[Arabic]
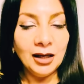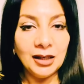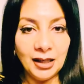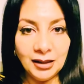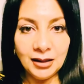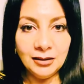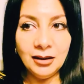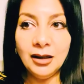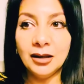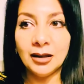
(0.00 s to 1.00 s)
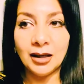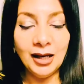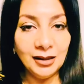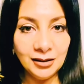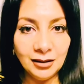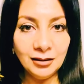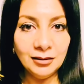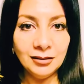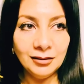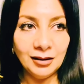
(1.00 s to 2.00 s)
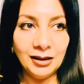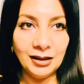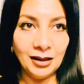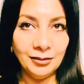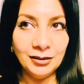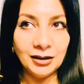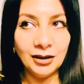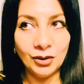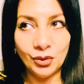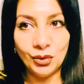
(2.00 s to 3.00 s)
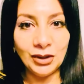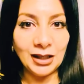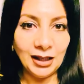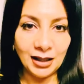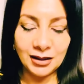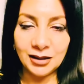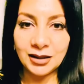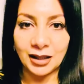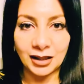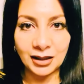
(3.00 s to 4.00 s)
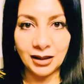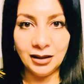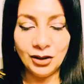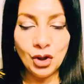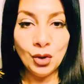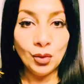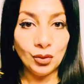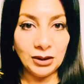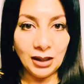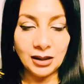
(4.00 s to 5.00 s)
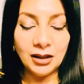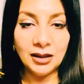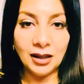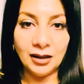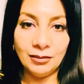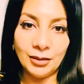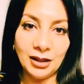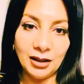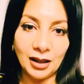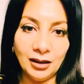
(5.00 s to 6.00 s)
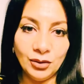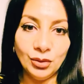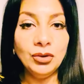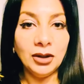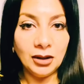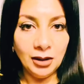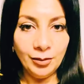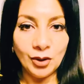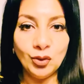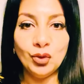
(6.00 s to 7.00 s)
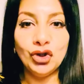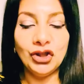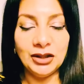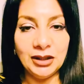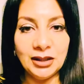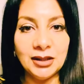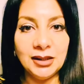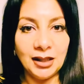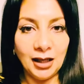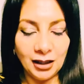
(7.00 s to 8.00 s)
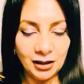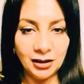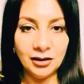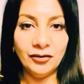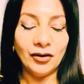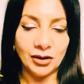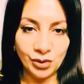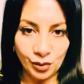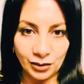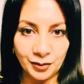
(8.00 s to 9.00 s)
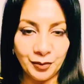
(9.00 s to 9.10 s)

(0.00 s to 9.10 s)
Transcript: لكن هذا لن يكون الحادث الأخير وده الكلام اللي قاله نقيب المرشدين السياحيين في أسوان